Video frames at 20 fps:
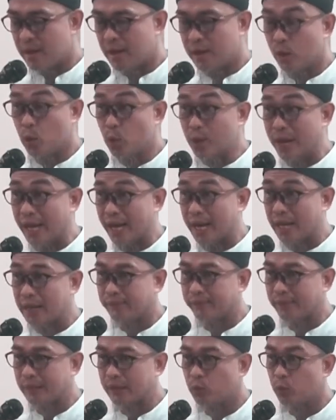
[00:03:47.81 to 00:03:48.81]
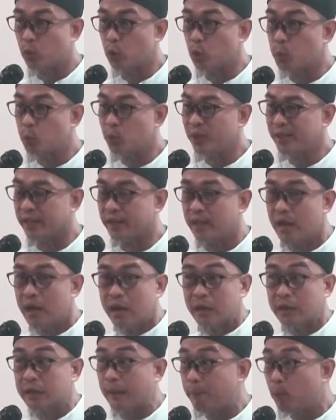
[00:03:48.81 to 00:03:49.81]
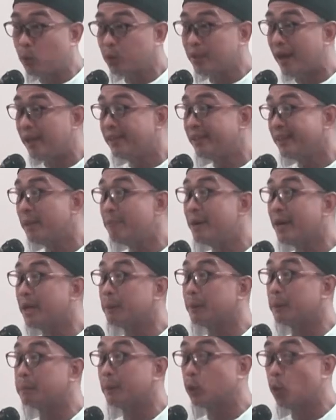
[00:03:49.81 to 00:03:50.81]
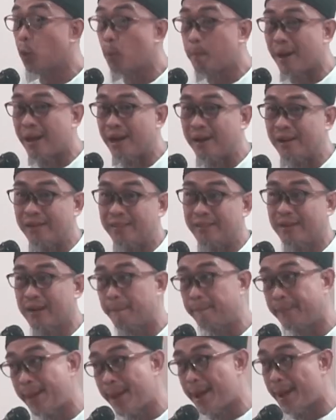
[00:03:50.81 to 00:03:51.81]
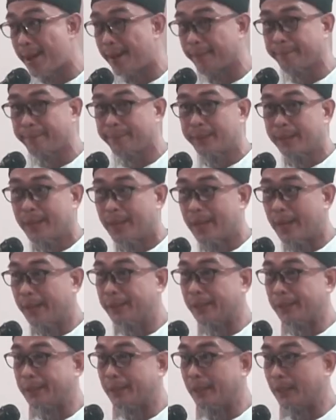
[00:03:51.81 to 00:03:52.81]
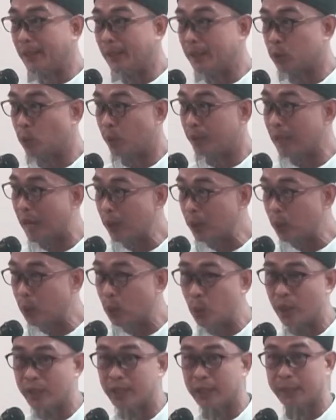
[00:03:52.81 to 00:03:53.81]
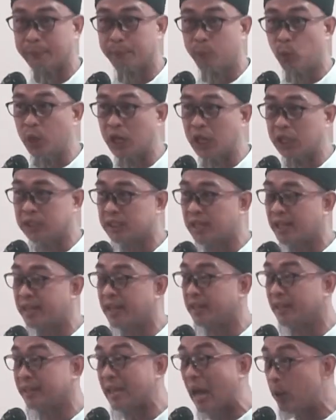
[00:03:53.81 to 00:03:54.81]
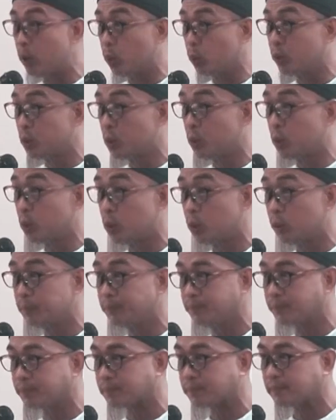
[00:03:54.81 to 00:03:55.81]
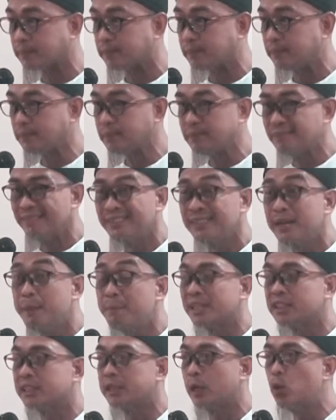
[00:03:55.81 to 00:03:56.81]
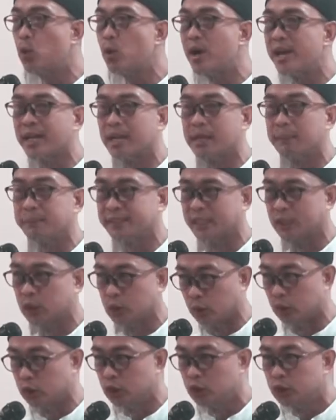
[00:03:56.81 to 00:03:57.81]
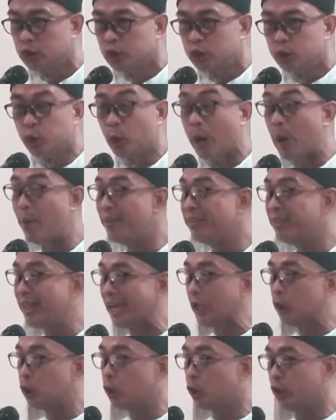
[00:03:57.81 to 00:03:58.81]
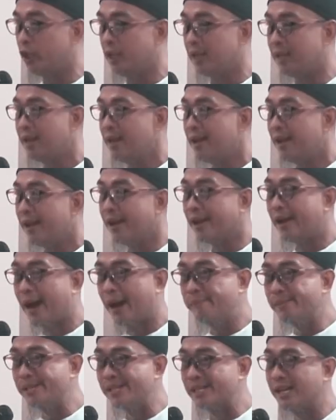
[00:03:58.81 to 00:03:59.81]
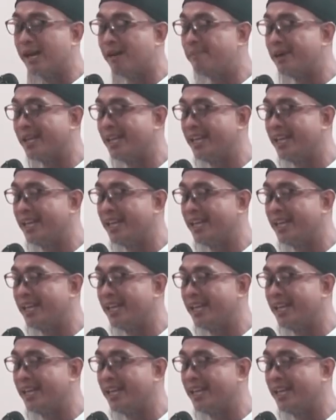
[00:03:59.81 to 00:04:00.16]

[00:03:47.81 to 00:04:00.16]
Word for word: uh, lugar, nguno komunidad, gaputa adati mga ipat patungpal, iti kapya. Adati soldado, adati pulis, adati tanod siguro. Ngam kas ano nga kakabsat ko, no awan dagitoy, nga kameng